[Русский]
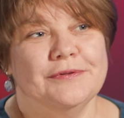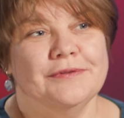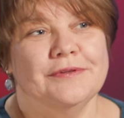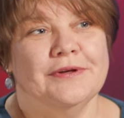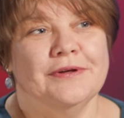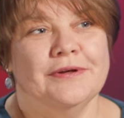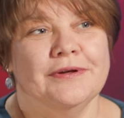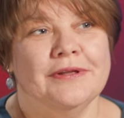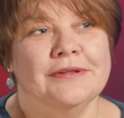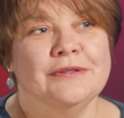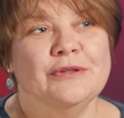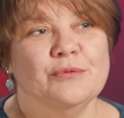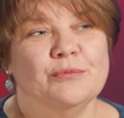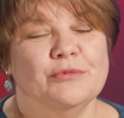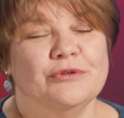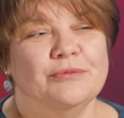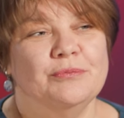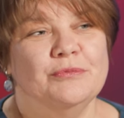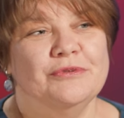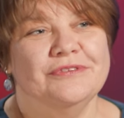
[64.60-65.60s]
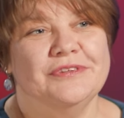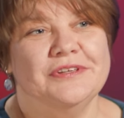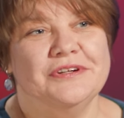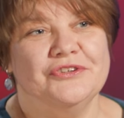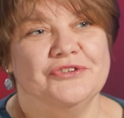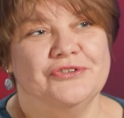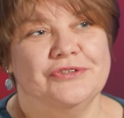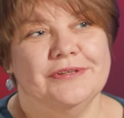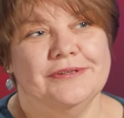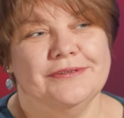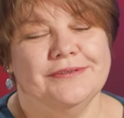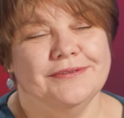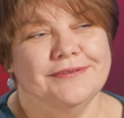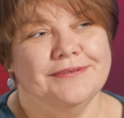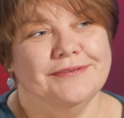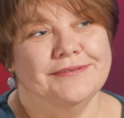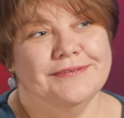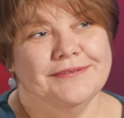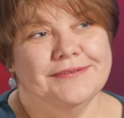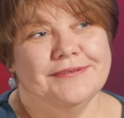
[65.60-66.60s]
на одном из месторождений
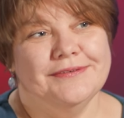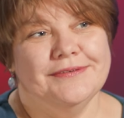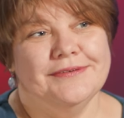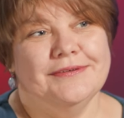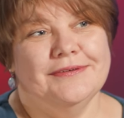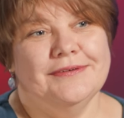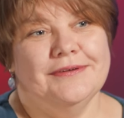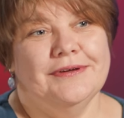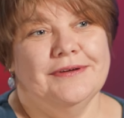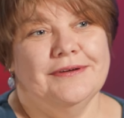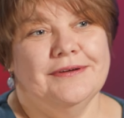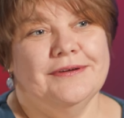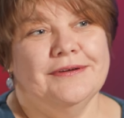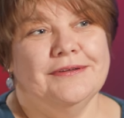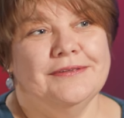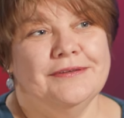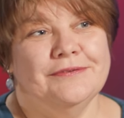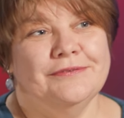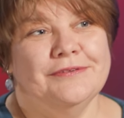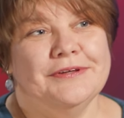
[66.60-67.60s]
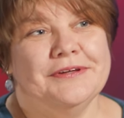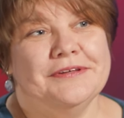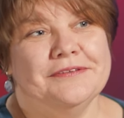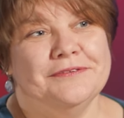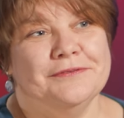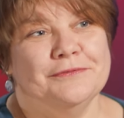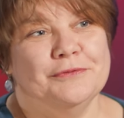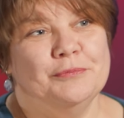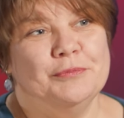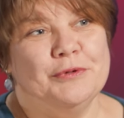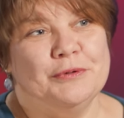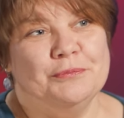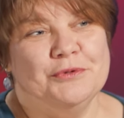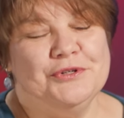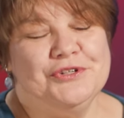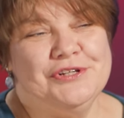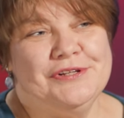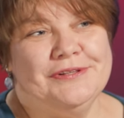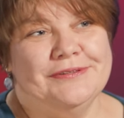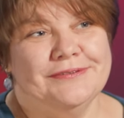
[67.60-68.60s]
а, нефтегазовой
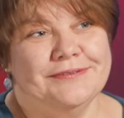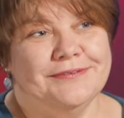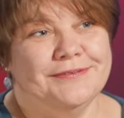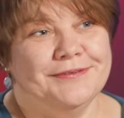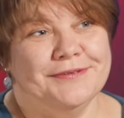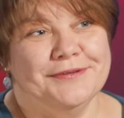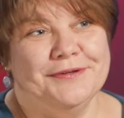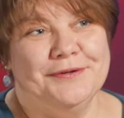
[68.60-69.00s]
промышленности